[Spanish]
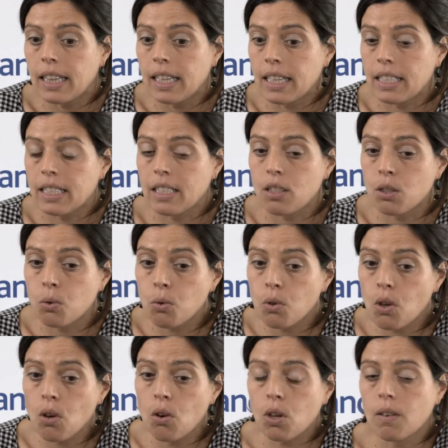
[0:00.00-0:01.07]
de este
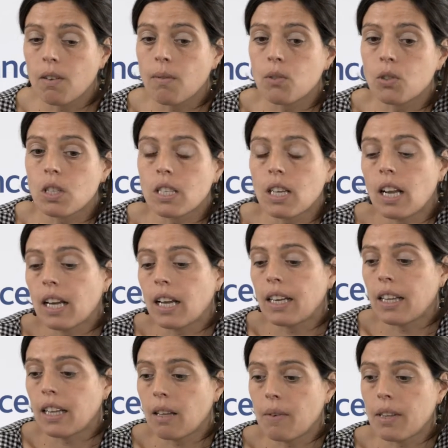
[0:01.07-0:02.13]
estudio y lo que vemos es que la
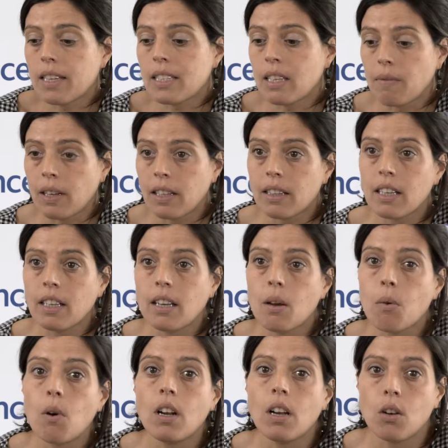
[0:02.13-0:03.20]
calidad de vida se mantiene
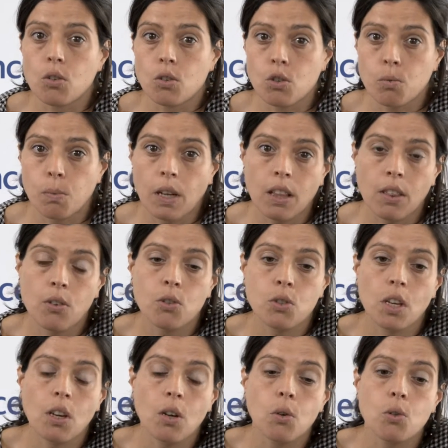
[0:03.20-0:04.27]
igual en los dos
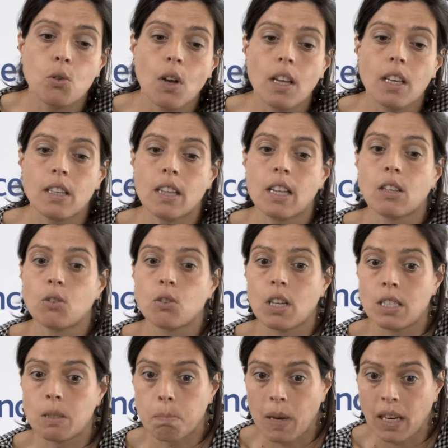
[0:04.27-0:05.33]
brazos e incluso hay ciertos
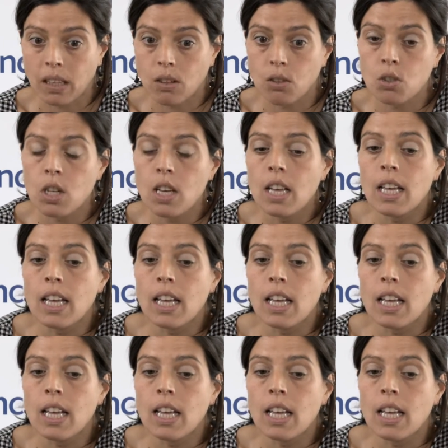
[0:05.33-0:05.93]
aspectos